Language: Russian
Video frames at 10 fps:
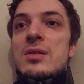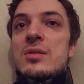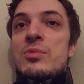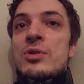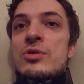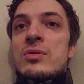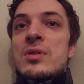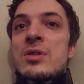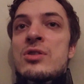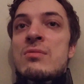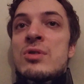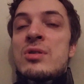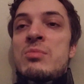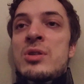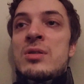Тем более, что когда человек
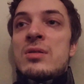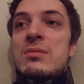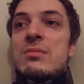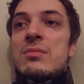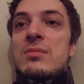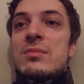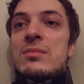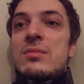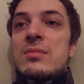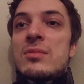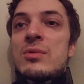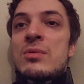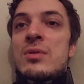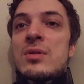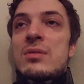спит,
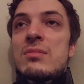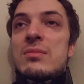он